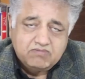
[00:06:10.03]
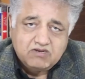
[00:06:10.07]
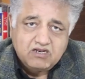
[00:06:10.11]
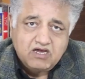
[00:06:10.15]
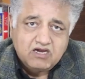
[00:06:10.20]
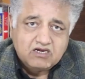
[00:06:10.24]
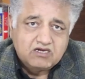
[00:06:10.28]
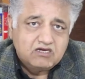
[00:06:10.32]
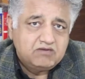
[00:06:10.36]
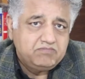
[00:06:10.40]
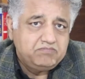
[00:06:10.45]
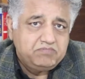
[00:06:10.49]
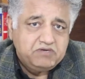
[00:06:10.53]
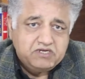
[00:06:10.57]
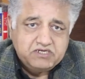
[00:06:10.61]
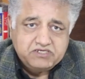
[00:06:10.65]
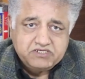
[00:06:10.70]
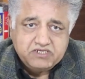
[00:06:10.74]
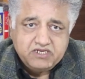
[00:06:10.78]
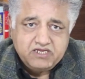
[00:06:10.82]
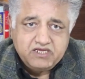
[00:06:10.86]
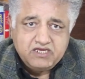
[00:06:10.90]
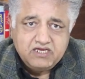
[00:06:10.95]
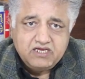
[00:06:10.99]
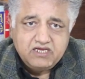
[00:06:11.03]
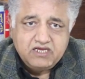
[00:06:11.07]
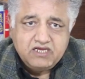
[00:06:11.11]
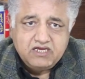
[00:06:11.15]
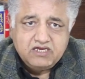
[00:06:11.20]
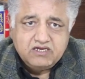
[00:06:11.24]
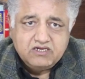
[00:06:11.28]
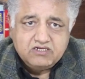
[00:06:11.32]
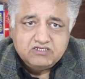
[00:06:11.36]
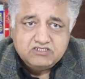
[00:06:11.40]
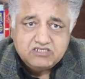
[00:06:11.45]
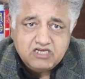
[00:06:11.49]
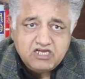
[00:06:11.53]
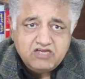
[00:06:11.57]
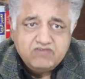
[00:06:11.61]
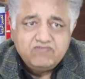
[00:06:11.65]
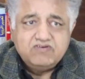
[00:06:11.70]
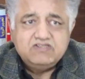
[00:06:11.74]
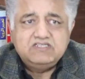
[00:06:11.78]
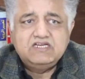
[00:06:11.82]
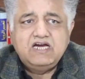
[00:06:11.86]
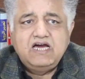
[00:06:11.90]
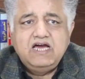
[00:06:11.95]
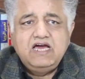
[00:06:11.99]
बनाकर बेच रहे हैं यही
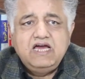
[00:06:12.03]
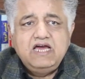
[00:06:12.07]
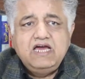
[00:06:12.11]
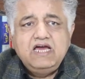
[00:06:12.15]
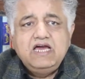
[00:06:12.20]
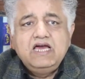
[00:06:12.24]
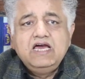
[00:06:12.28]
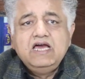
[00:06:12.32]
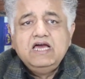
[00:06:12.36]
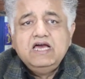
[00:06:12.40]
वजह है